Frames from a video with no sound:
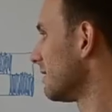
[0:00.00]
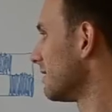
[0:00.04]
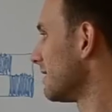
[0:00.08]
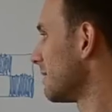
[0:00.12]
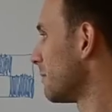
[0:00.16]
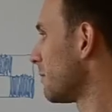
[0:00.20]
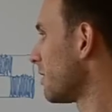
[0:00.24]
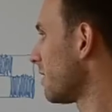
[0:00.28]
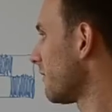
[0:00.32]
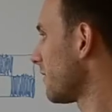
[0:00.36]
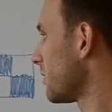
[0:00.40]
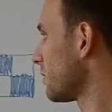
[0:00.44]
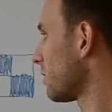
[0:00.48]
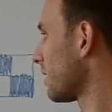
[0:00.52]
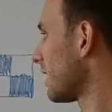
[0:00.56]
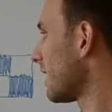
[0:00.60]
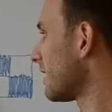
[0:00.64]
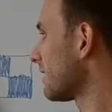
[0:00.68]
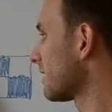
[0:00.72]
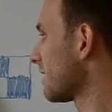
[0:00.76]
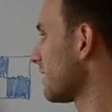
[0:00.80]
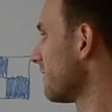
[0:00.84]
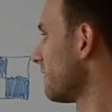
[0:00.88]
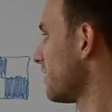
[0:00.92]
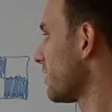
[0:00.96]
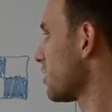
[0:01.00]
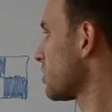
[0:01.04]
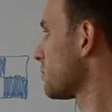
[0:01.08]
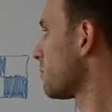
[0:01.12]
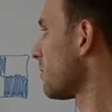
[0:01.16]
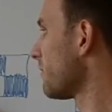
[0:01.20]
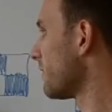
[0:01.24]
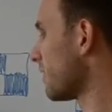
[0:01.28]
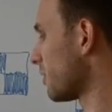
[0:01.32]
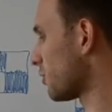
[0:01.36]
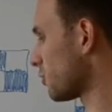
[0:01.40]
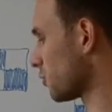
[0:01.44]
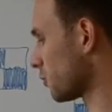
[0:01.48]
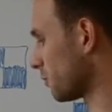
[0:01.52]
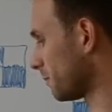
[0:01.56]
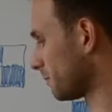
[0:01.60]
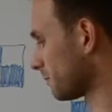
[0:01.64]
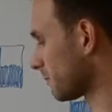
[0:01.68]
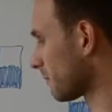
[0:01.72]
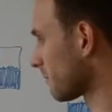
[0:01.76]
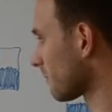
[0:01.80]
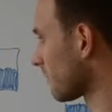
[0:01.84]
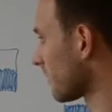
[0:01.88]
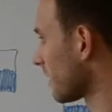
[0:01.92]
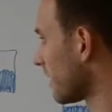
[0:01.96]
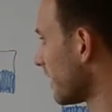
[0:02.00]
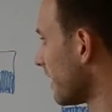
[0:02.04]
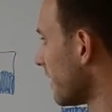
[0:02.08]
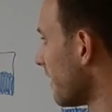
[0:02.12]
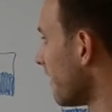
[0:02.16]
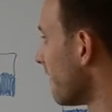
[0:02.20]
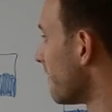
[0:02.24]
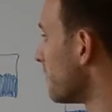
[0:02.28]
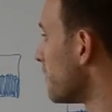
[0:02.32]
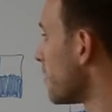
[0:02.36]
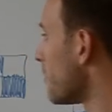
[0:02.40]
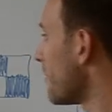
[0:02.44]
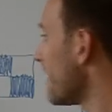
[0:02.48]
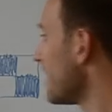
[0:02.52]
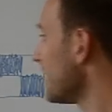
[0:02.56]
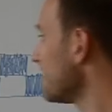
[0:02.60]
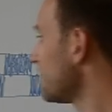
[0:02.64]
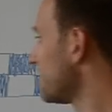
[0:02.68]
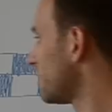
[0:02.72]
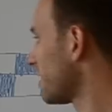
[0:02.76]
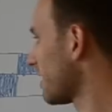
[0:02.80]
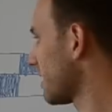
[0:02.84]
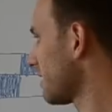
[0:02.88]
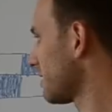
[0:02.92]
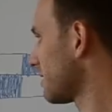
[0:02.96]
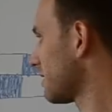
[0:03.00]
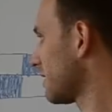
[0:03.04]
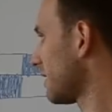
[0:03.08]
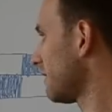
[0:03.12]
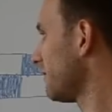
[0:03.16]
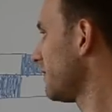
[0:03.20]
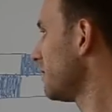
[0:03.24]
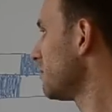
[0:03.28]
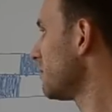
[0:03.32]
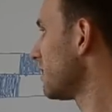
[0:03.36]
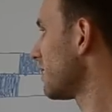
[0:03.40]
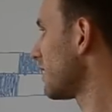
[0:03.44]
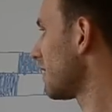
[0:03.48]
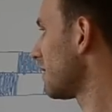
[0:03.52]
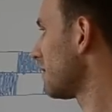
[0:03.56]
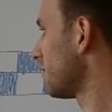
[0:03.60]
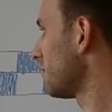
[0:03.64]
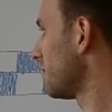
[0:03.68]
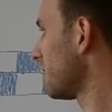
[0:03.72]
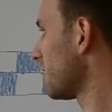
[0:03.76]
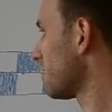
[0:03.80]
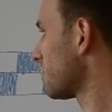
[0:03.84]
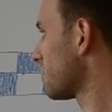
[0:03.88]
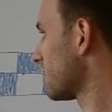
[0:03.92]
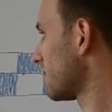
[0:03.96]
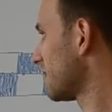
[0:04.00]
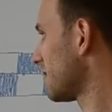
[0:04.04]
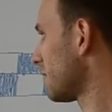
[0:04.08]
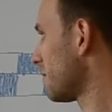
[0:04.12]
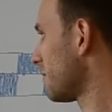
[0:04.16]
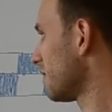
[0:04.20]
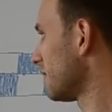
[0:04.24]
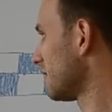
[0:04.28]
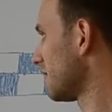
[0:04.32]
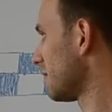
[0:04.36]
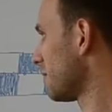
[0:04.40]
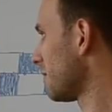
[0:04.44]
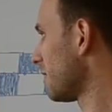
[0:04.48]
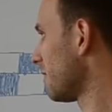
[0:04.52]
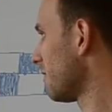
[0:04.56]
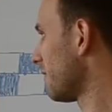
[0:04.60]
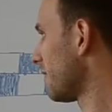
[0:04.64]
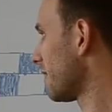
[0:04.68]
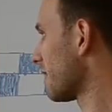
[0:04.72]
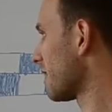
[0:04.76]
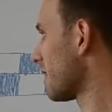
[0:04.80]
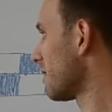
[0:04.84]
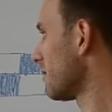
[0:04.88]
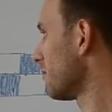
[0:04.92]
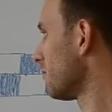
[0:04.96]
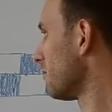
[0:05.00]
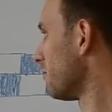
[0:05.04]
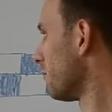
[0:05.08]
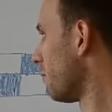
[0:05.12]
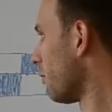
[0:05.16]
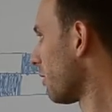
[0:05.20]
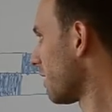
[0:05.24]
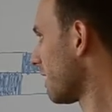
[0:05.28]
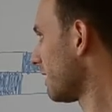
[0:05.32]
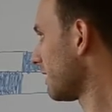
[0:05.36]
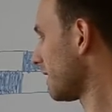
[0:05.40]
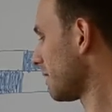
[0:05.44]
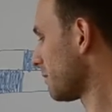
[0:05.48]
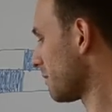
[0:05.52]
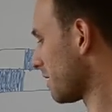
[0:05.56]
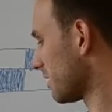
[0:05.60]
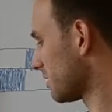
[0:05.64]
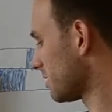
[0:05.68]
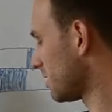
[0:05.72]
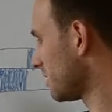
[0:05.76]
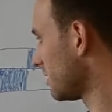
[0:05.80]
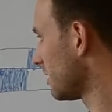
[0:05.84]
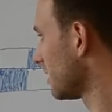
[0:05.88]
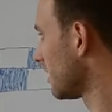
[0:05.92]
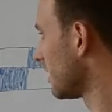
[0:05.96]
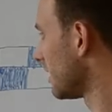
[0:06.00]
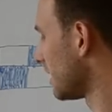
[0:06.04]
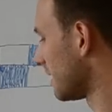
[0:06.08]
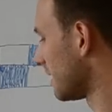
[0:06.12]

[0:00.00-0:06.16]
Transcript: zamalowaną kartkę wiersz po wierszu. W momencie, kiedy trafimy na pierwsze zamalowane pole, najbardziej,